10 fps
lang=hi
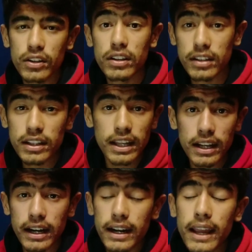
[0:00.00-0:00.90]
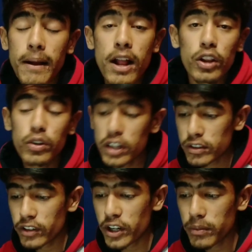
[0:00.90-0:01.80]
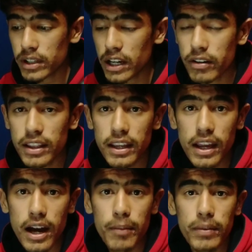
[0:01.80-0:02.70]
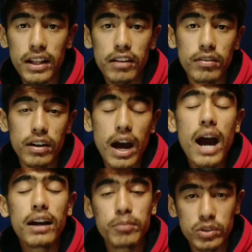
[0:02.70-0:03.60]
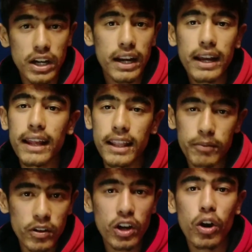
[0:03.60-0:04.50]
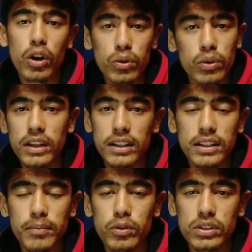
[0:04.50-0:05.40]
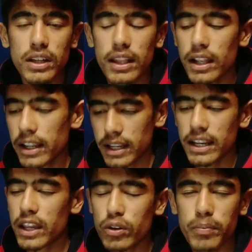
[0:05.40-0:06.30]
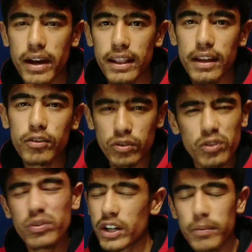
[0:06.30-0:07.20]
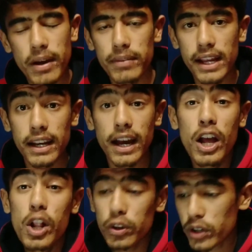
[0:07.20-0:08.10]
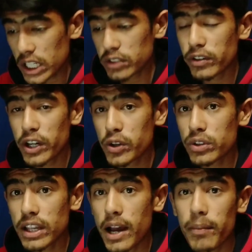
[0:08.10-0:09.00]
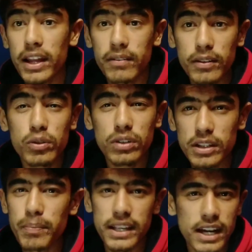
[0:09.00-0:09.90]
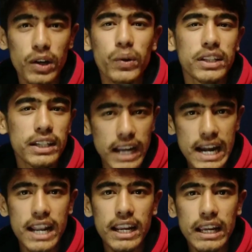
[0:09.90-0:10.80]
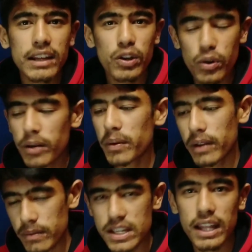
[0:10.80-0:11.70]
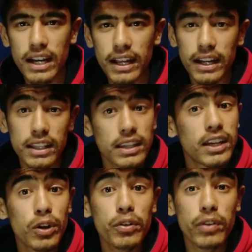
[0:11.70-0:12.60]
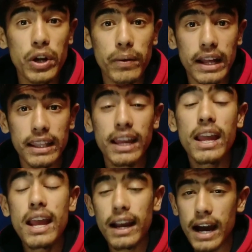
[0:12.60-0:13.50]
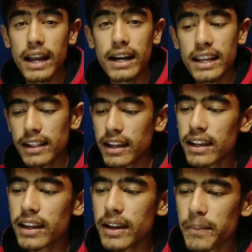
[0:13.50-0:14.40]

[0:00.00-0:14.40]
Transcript: देख लेना ठीक है तो इस वीडियो में क्या हुआ था कि हम मतलब आग बुझाने गए थे हमने वहाँ कॉल कॉल की थी सब कुछ किया था लेकिन नहीं हो पाया था वो वीडियो में आप देख लेना तो इस वीडियो से हमारी मतलब थोड़ी सी पहचान हो गई थी नई ट्री के लोग हमें मतलब जानने लग गए थे कि ये लोग वीडियो बनाते हैं कारण ये था कि